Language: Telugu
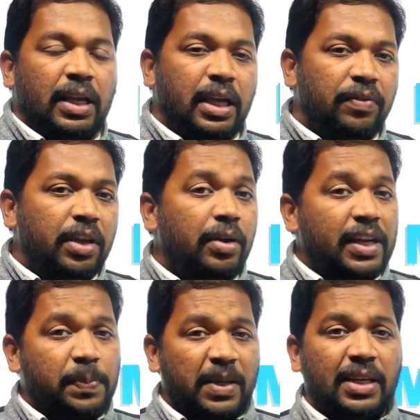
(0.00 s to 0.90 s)
ఈ వీడియో
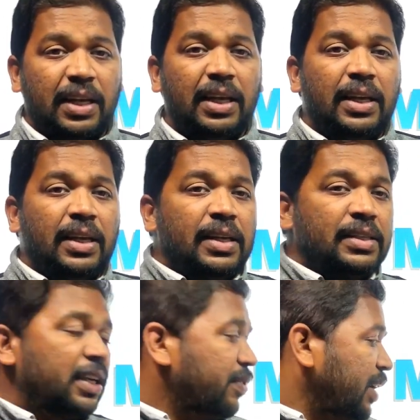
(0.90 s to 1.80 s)
ఎస్పెషలీ
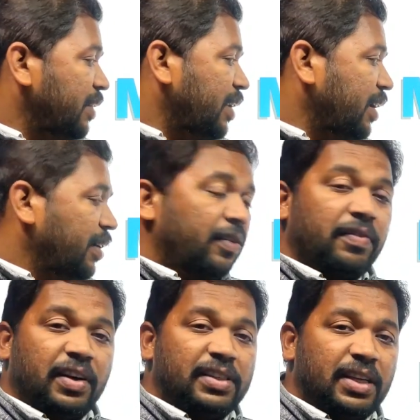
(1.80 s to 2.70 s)
సి ట్వంటీ త్రీ
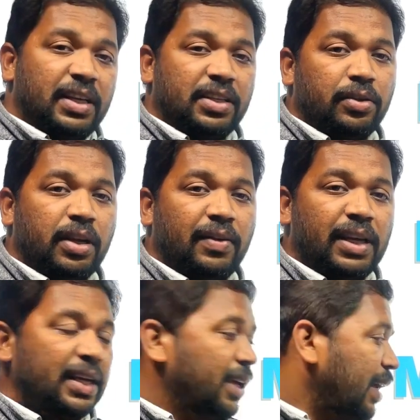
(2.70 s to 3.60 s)
ఫస్ట్ ఇయర్ చదువుతున్న
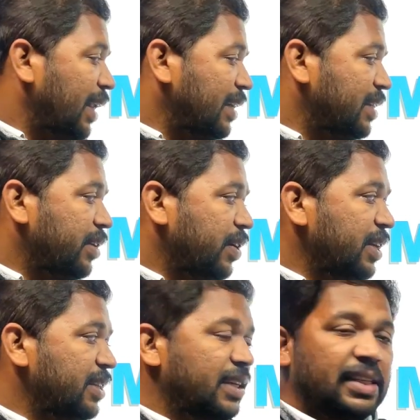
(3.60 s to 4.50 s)
వాళ్ళకి అలాగే సి
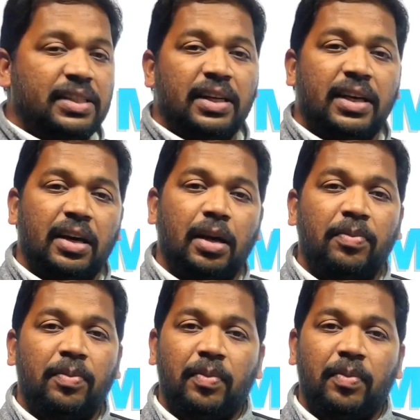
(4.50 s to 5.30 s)
ట్వంటీ సి సిక్స్టీన్ కరికులం